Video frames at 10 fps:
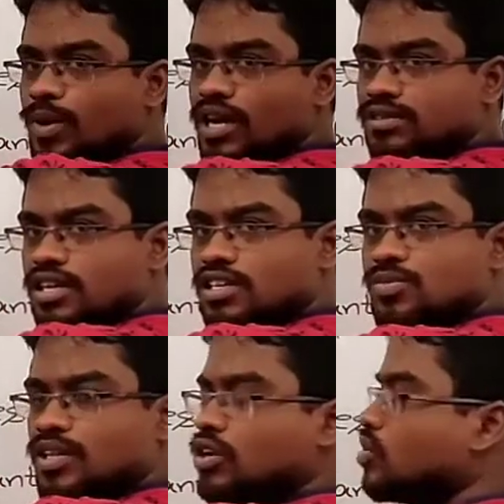హూమ్ అయినా
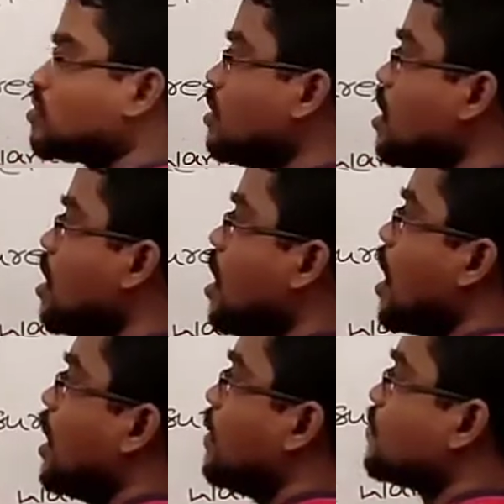సెంటెన్స్ మధ్యలో వస్తే
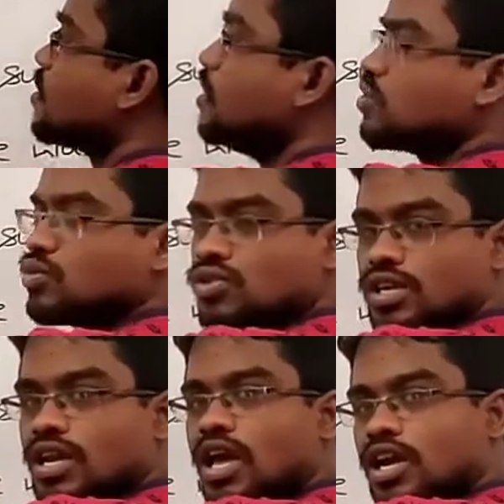లెఫ్ట్ సైడ్
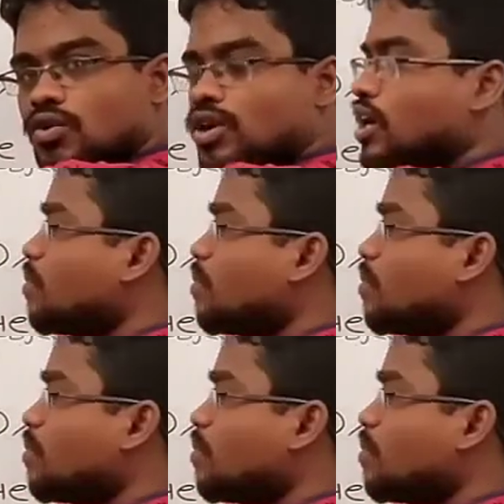చూస్తే నాకు ఎవడు